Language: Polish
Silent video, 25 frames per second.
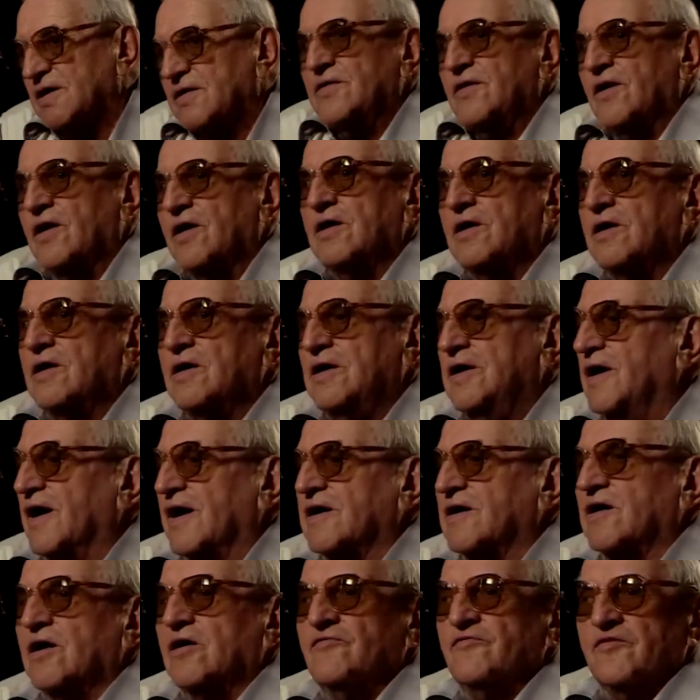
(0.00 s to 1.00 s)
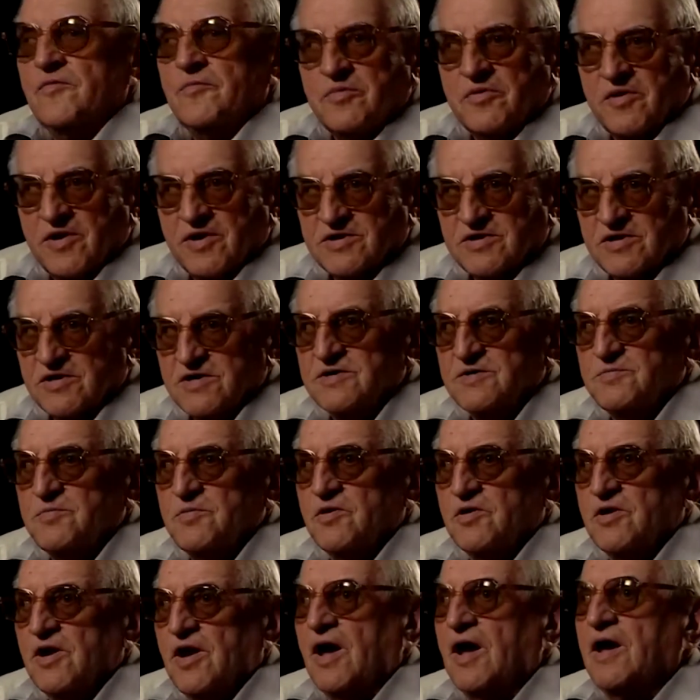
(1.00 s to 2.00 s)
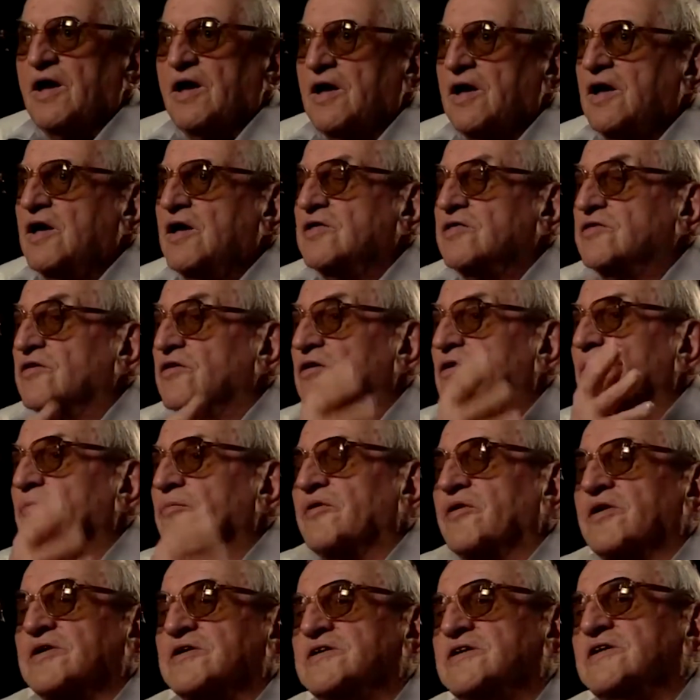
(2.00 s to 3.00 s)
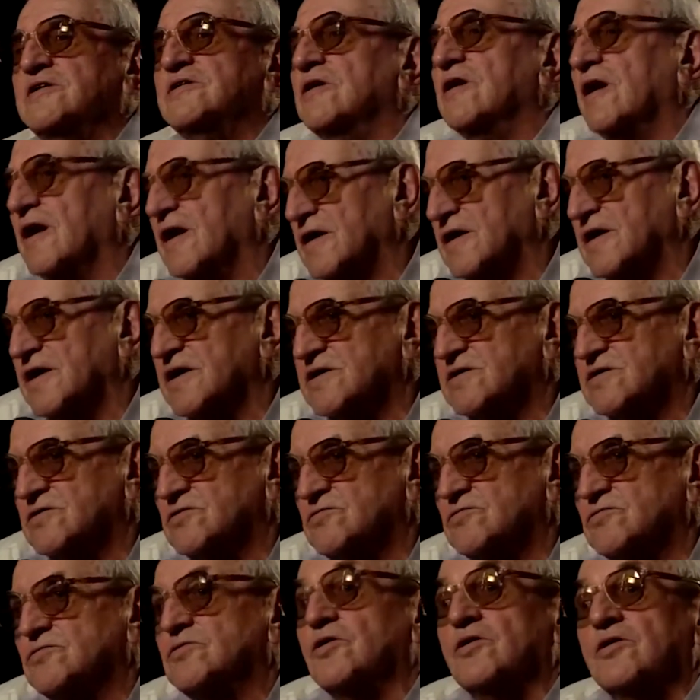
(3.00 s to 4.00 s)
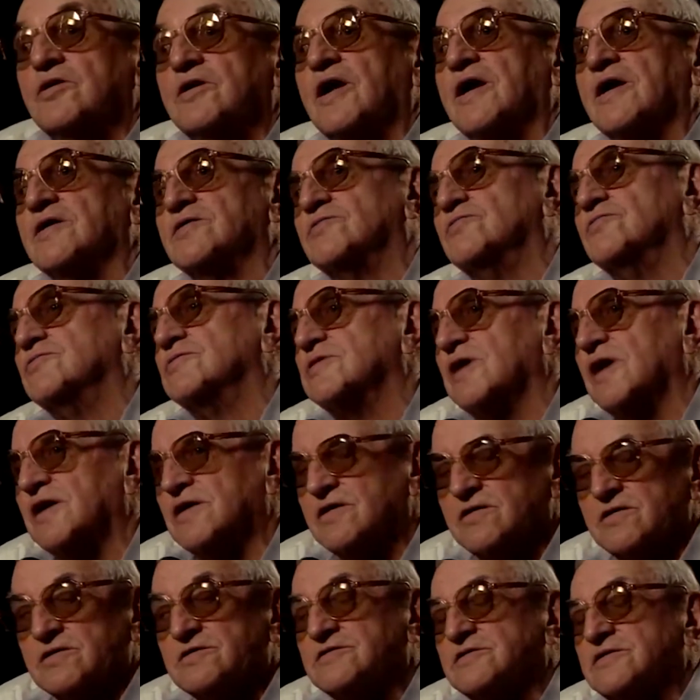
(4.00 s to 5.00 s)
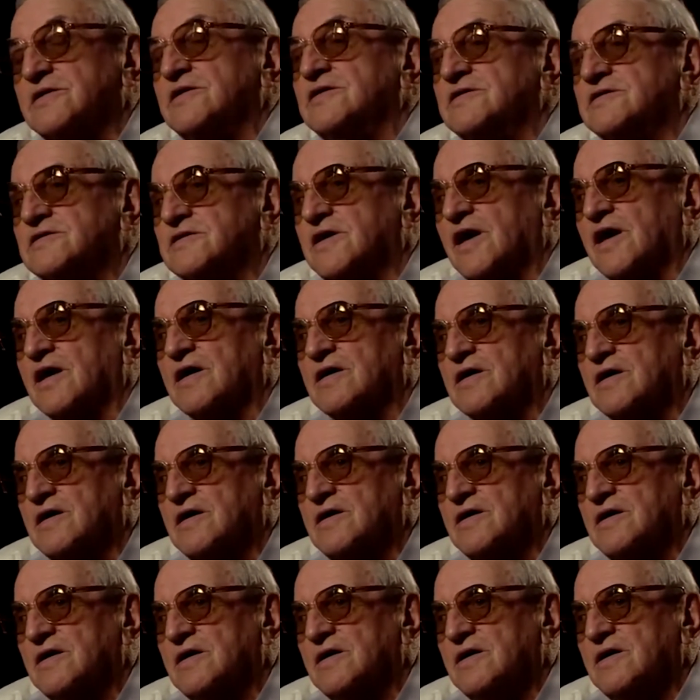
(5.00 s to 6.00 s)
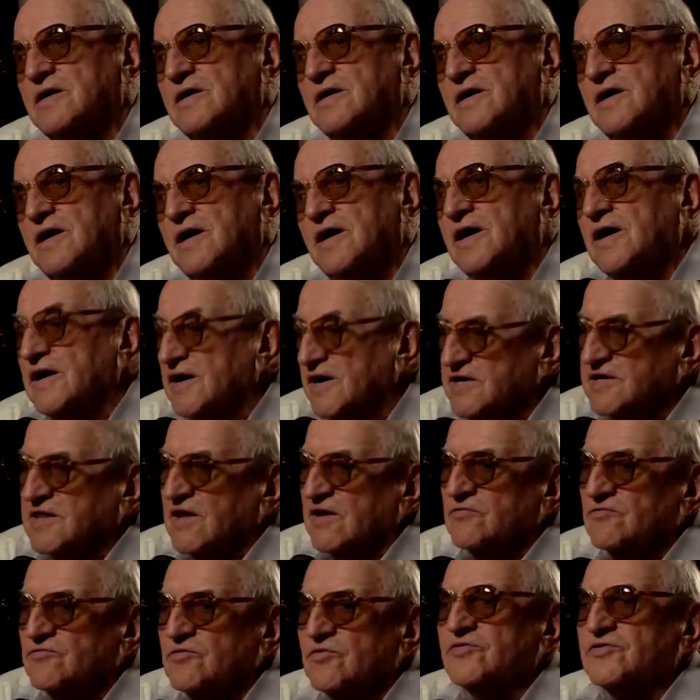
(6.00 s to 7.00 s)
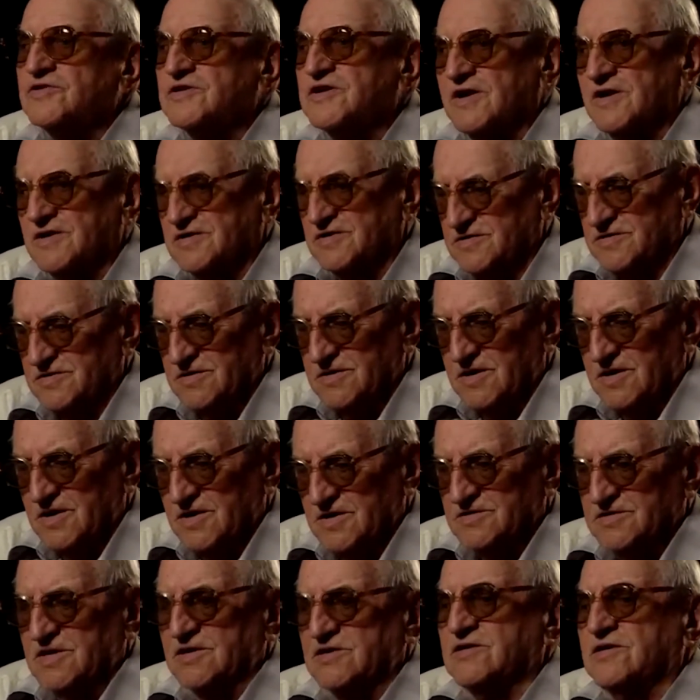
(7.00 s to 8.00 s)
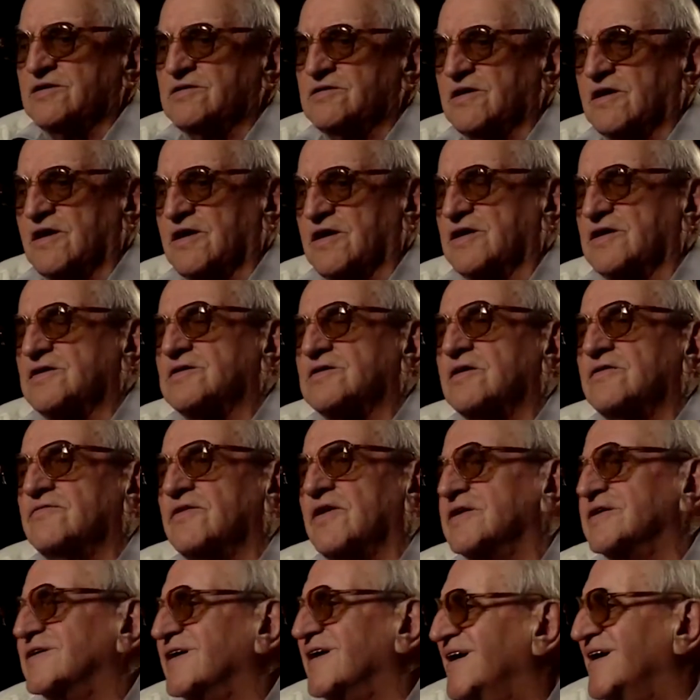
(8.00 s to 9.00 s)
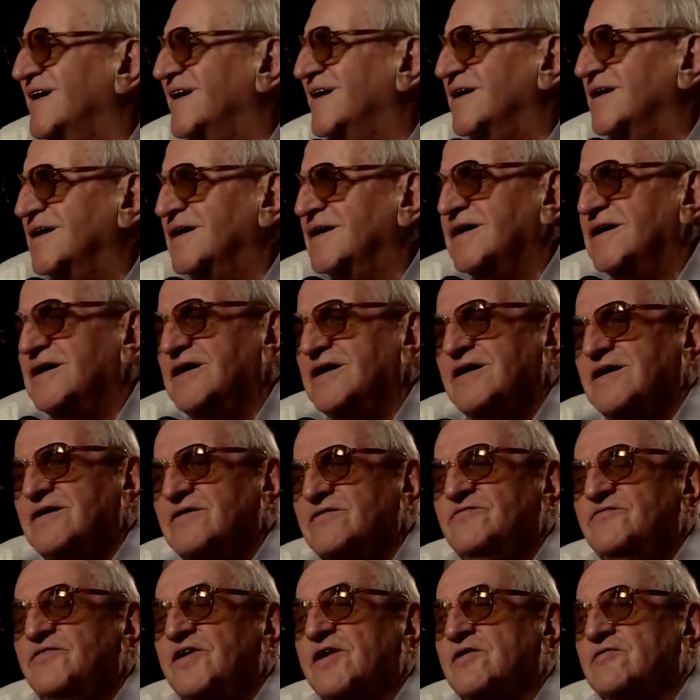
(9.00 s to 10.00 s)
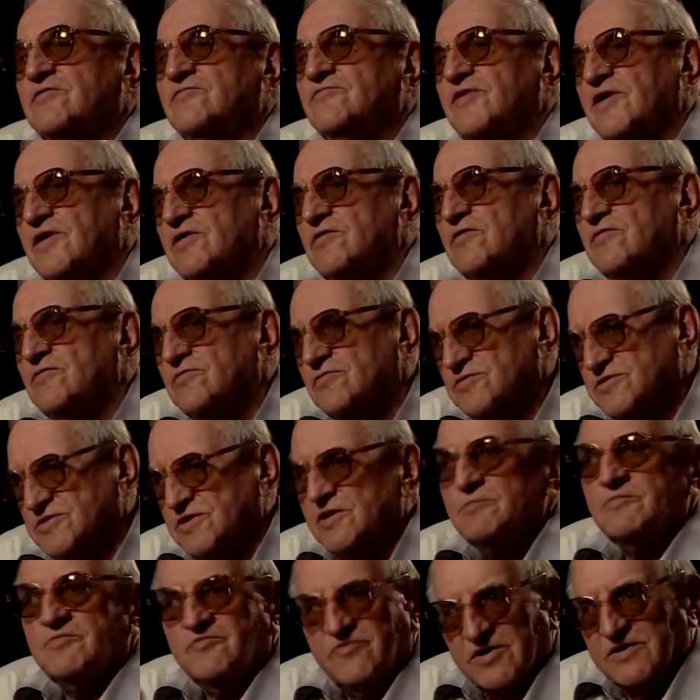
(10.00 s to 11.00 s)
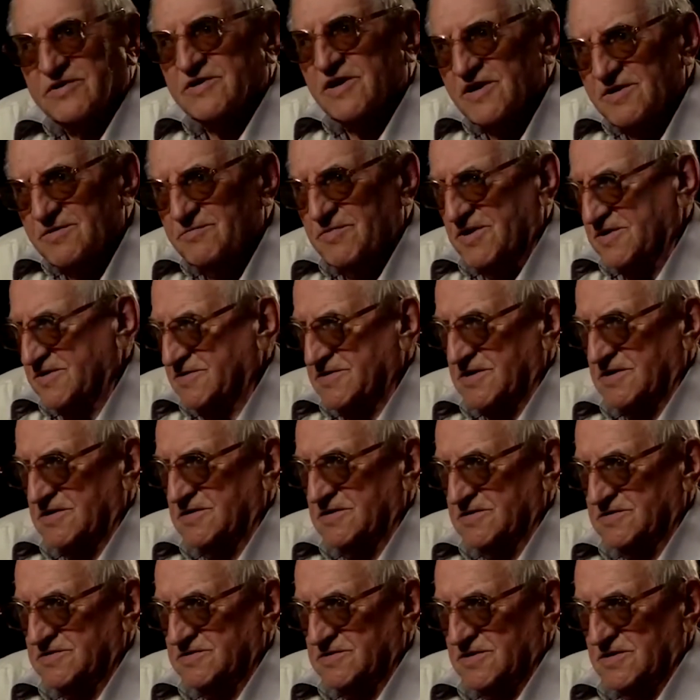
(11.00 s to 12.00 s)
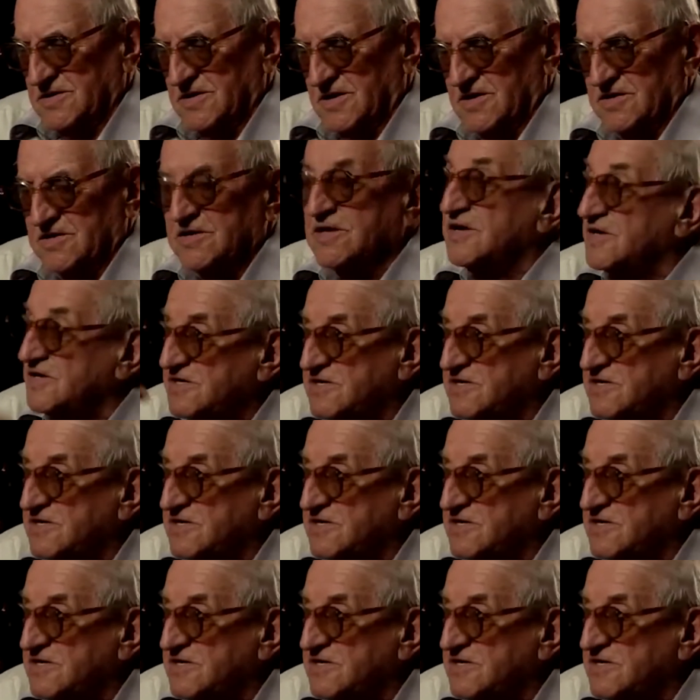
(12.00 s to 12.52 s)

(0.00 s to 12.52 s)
No, jak go wyprowadzili z biura, to go prowadzili do aresztu, do ratusza gostyńskiego. I tam zaczęto aresztować wielu, wielu ludzi, obywateli miasta Gastynia.